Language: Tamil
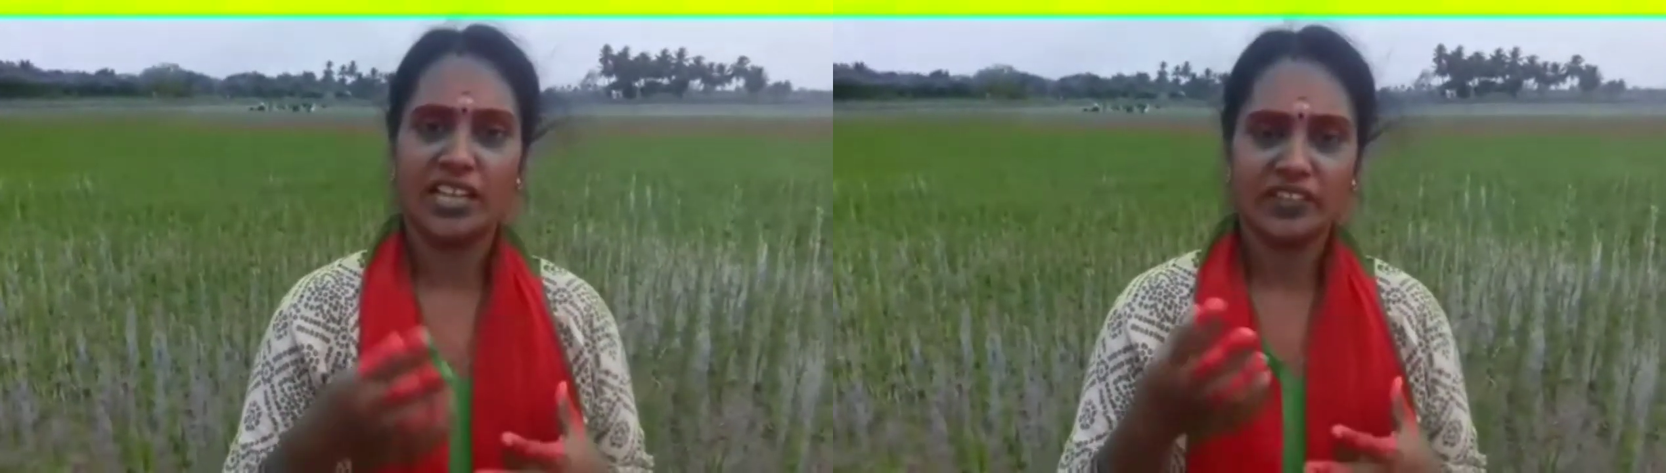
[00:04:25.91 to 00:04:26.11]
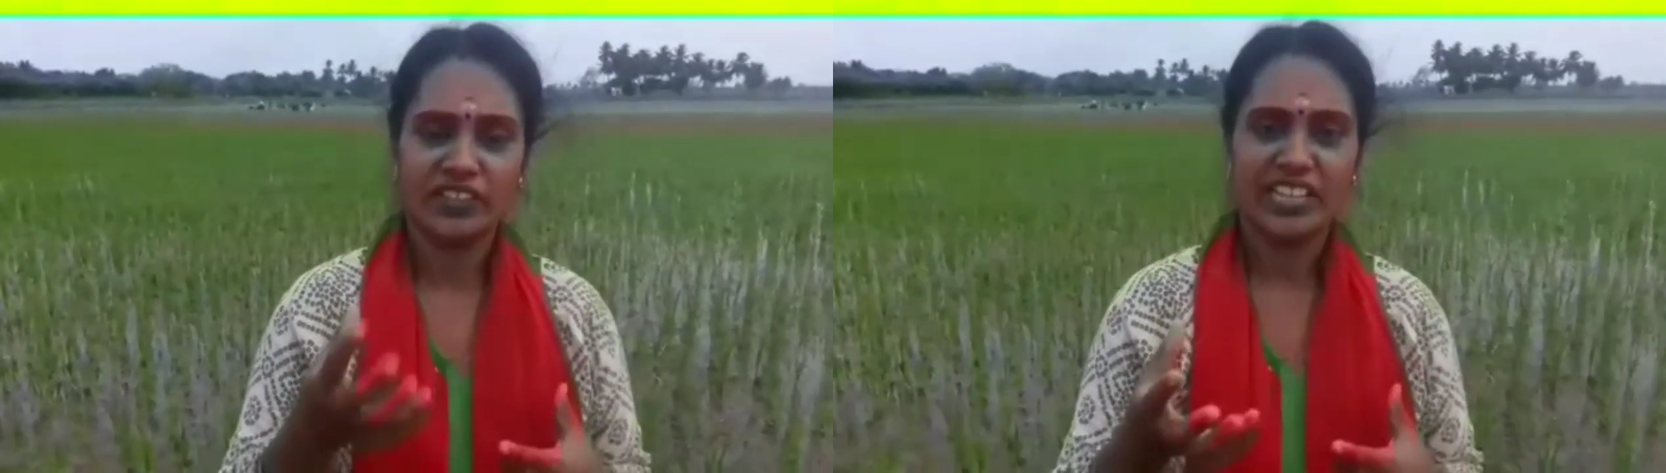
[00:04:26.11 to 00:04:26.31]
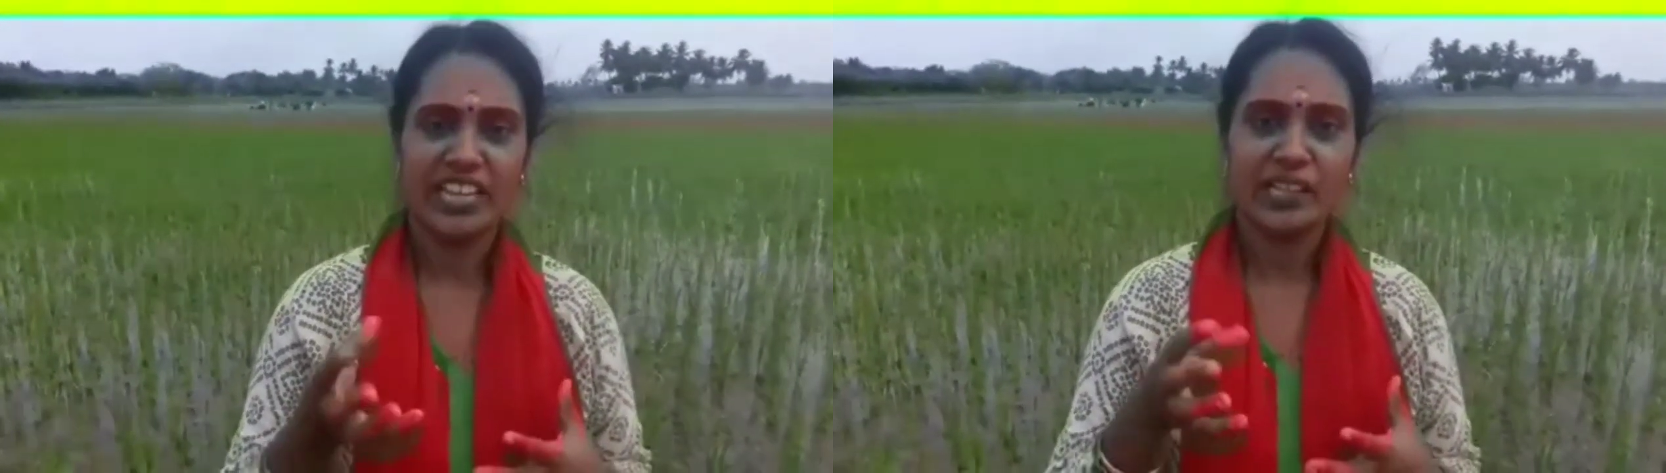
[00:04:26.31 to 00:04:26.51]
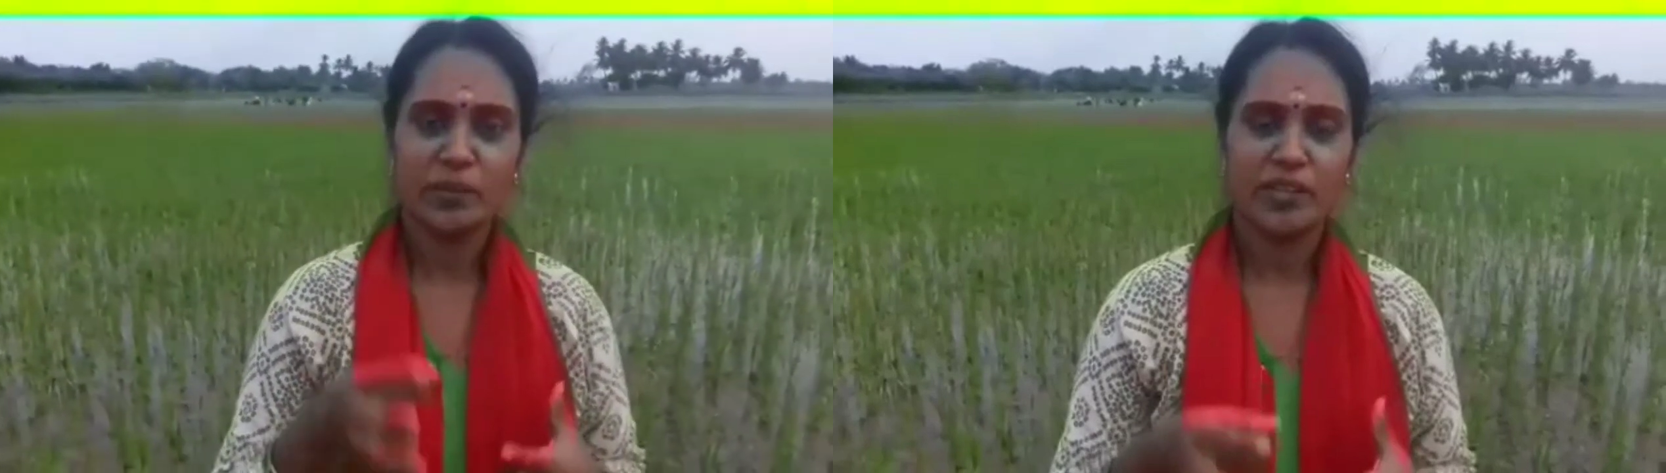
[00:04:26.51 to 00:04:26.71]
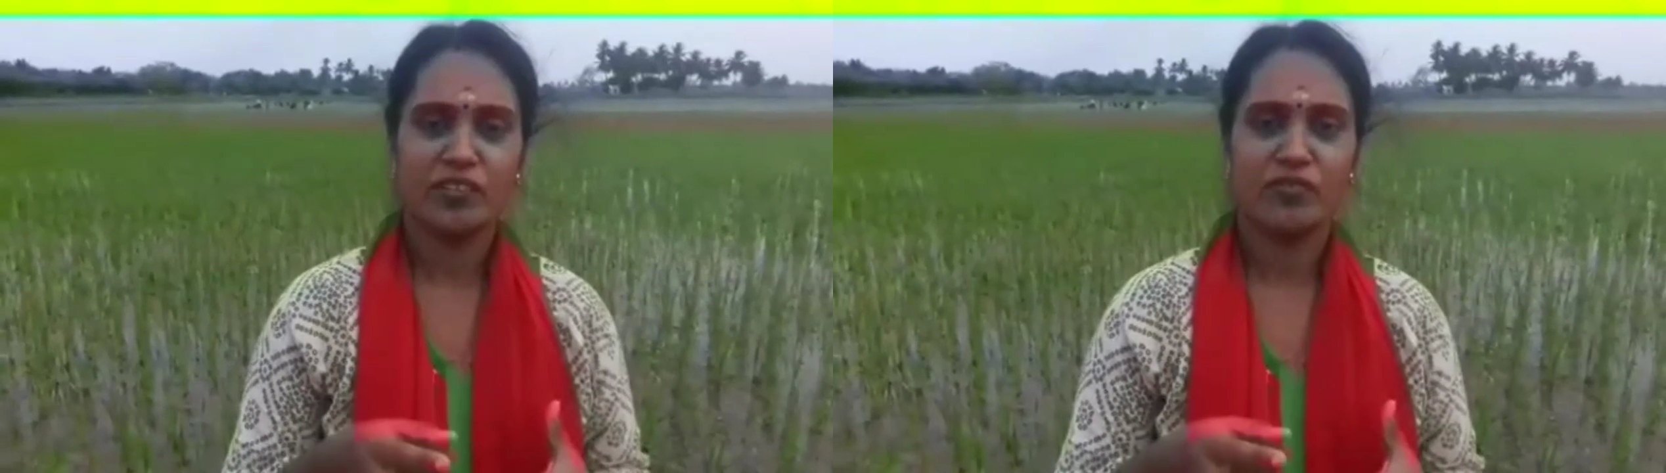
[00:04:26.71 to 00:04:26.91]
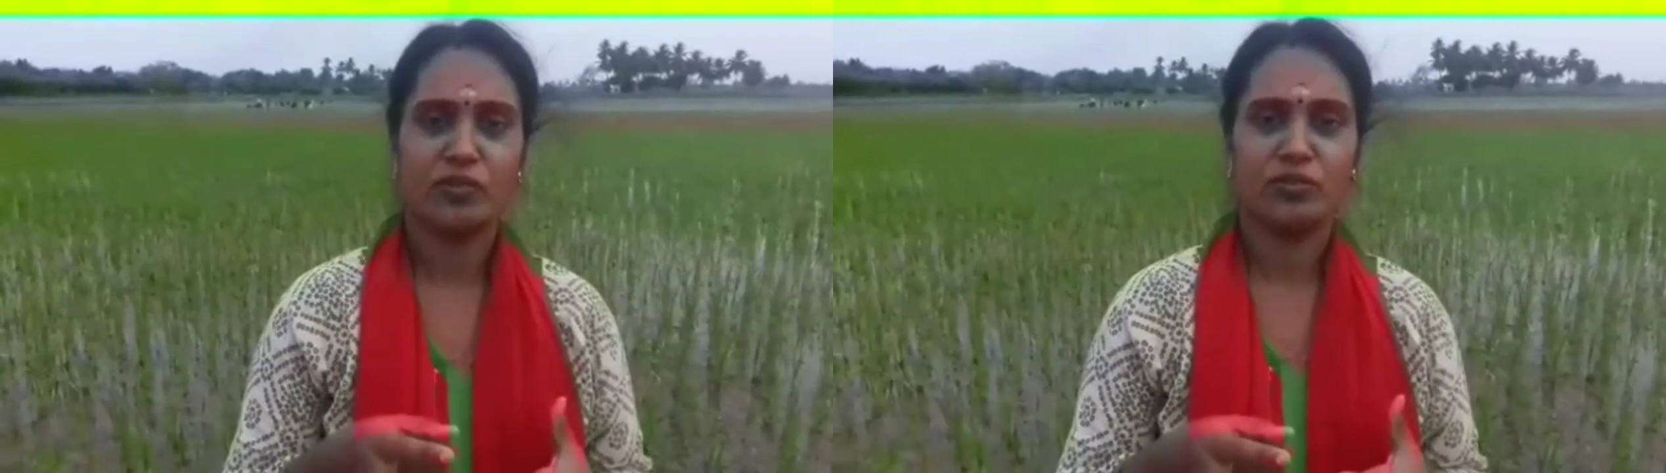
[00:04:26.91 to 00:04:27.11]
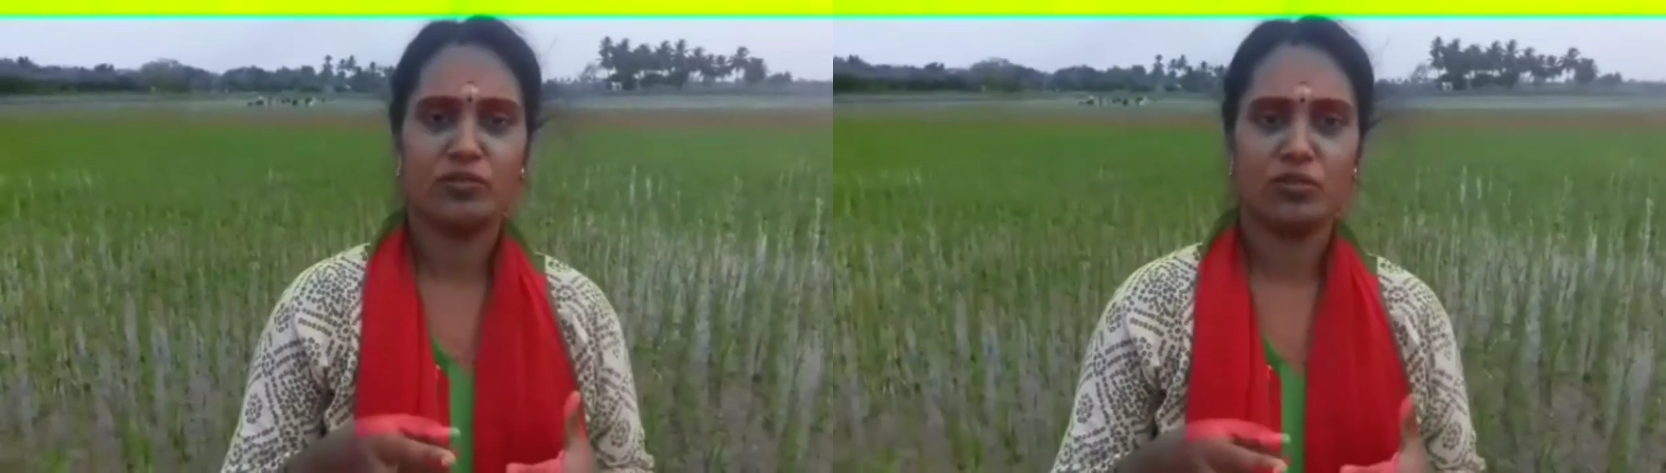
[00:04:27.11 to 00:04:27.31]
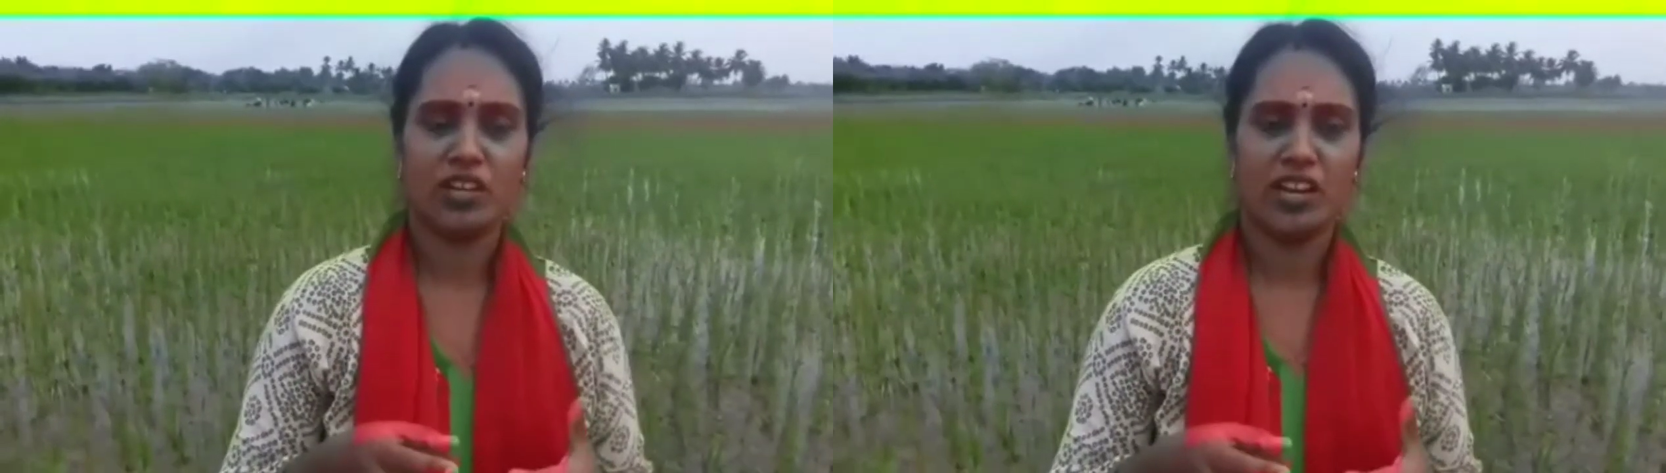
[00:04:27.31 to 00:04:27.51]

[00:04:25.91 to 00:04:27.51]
ஒன்ஸ் ஆச்சு அதை குளிப்பாட்டுங்க